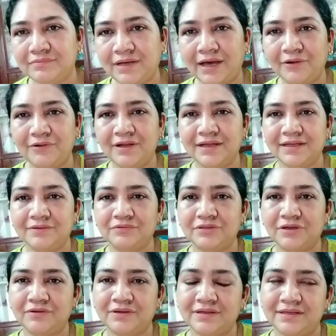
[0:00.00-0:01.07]
ভালো লাগে
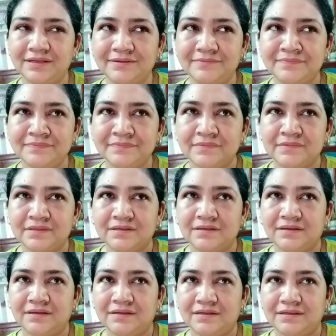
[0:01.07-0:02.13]
কোথাও গেলে
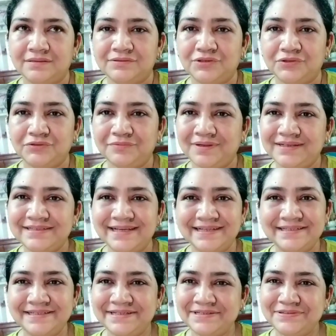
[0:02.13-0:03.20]
যতবার
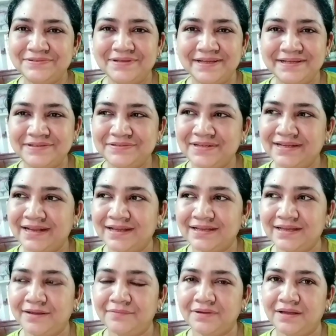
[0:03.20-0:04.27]
যাচ্ছি কিছু না কিছু এর আগে
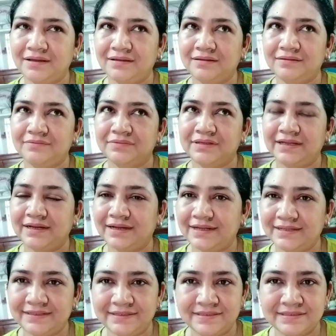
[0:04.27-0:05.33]
আমরা
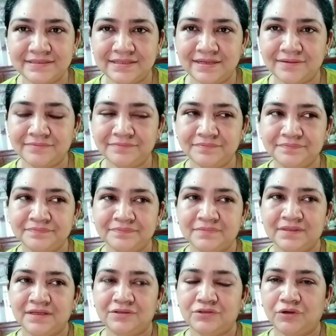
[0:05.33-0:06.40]
কেরালাতে গিয়েছিলাম
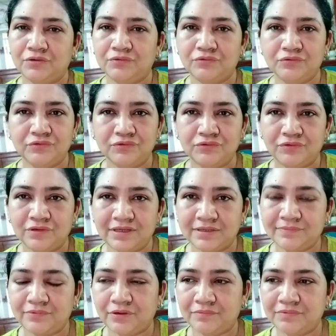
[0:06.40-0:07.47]
তখনও অনেক
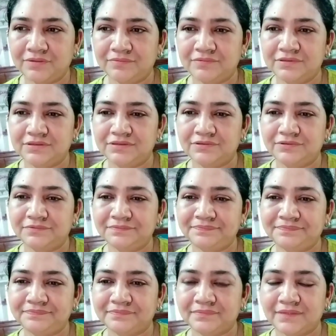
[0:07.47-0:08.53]
প্রবলেম হয়েছিল
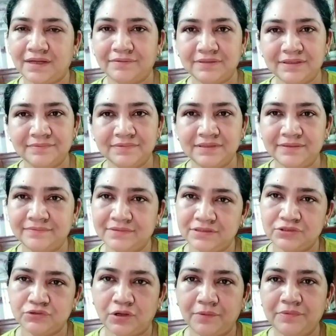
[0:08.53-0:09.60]
আমাদের এমনিতে এমনিতে
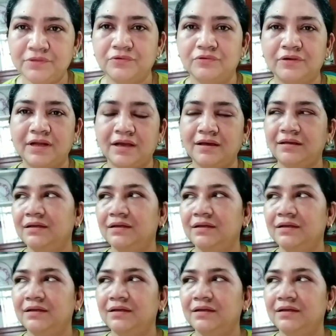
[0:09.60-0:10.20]
সবই ঘোরা